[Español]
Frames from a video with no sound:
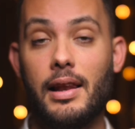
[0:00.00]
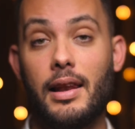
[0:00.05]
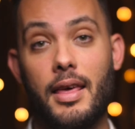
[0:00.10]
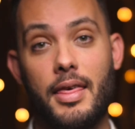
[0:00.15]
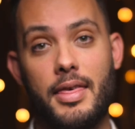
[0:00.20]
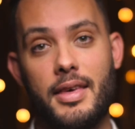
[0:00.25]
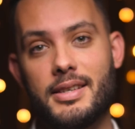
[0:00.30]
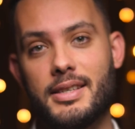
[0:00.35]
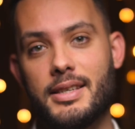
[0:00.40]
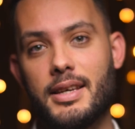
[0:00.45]

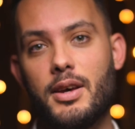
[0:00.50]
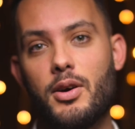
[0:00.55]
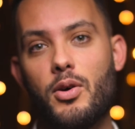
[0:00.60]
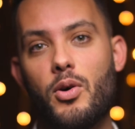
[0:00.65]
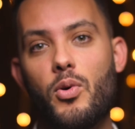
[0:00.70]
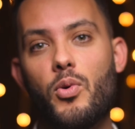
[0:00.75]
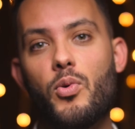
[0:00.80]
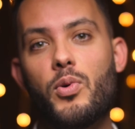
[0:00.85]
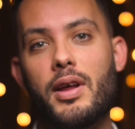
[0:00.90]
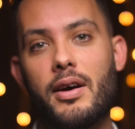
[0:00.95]
les
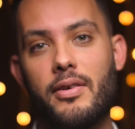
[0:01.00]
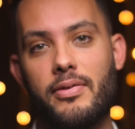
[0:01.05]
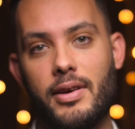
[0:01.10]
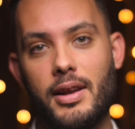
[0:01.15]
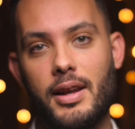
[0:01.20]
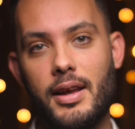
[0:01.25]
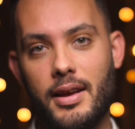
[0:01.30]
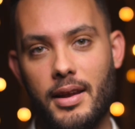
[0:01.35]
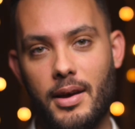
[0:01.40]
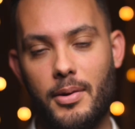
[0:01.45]
deseo una
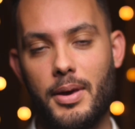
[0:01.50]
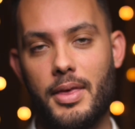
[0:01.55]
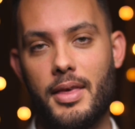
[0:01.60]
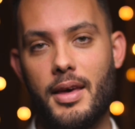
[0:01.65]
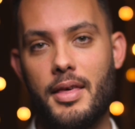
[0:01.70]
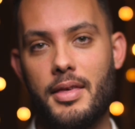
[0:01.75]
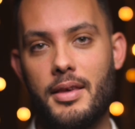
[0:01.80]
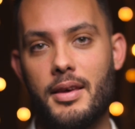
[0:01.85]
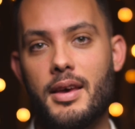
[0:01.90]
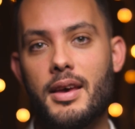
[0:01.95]
feliz
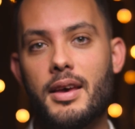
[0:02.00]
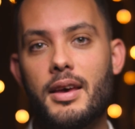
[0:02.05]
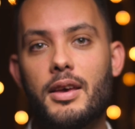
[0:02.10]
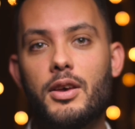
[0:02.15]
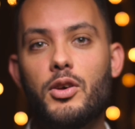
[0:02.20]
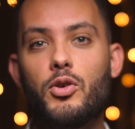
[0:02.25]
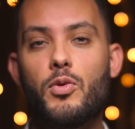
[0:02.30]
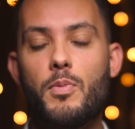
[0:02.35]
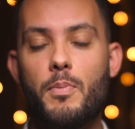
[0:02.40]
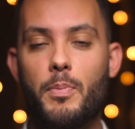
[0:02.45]
Navidad
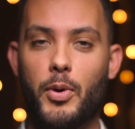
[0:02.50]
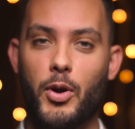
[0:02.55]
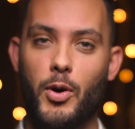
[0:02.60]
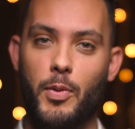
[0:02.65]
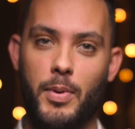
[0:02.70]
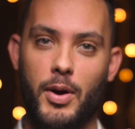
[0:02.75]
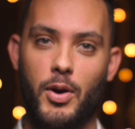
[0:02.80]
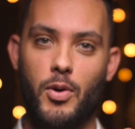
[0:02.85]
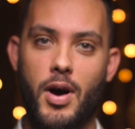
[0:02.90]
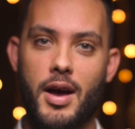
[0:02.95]
y un
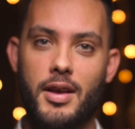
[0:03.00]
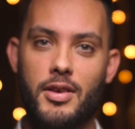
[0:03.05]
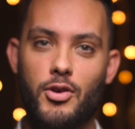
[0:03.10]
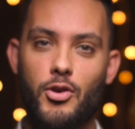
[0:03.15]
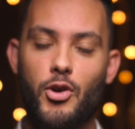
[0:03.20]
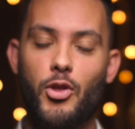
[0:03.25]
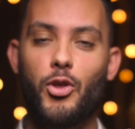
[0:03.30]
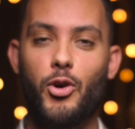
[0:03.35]
próspero año